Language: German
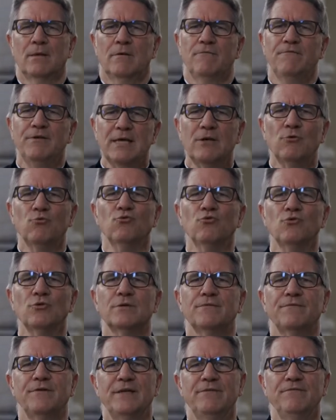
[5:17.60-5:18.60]
Wie
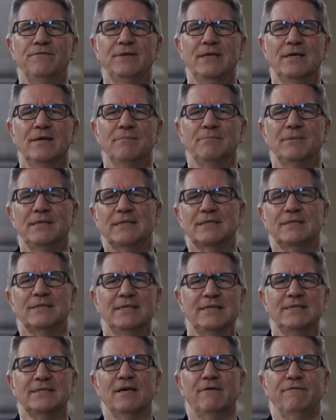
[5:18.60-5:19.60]
gut, wenn wir mit
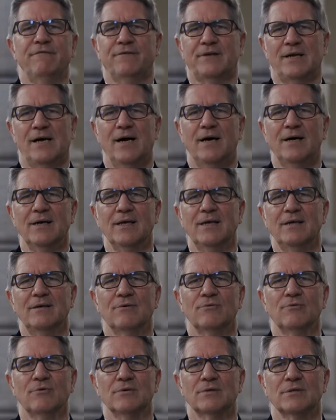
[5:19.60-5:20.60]
dieser Frage
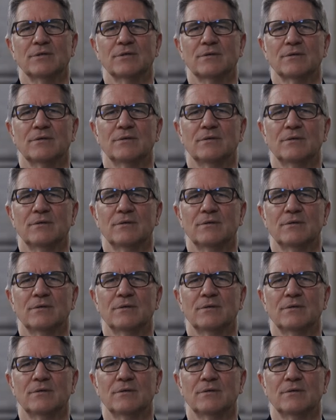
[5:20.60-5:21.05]
und